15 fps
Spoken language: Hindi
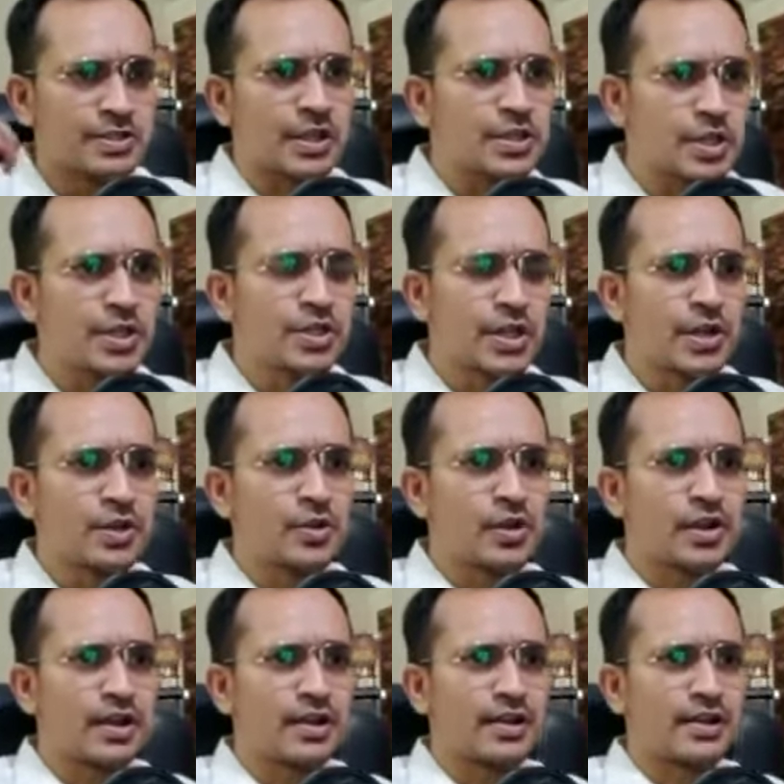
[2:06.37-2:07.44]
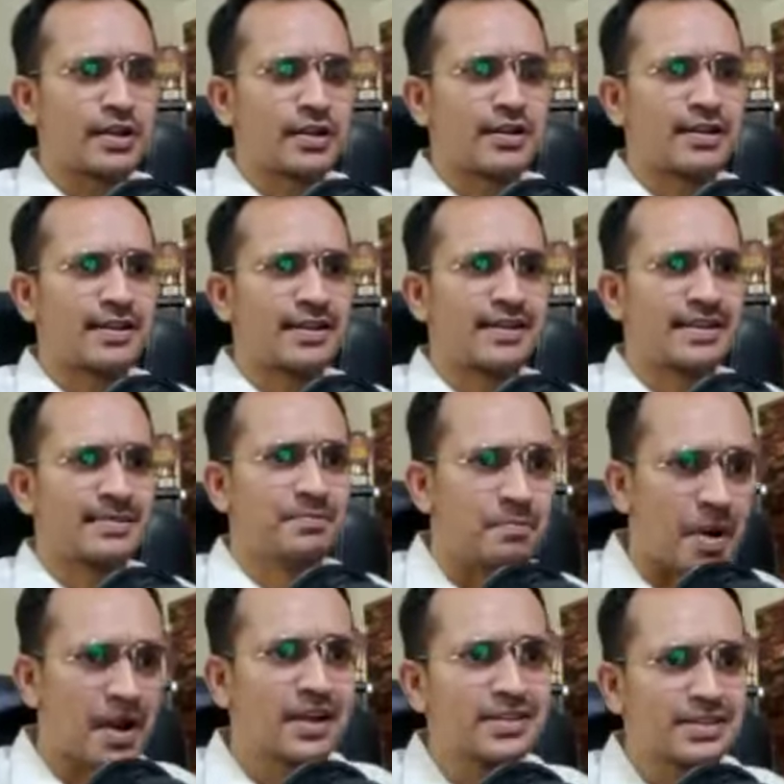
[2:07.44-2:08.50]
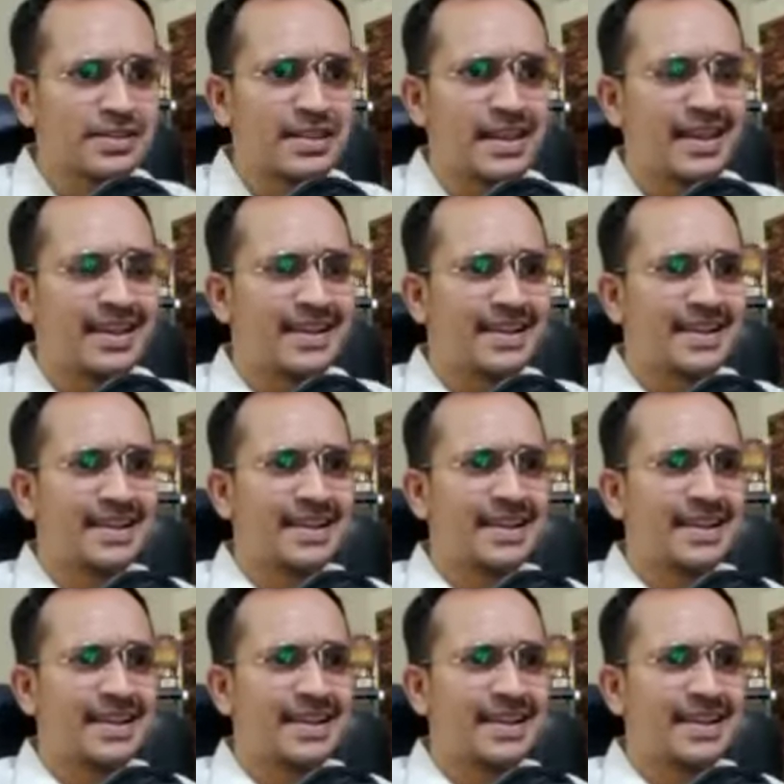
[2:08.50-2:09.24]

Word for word: सचिन तेंदुलकर भगत सिंह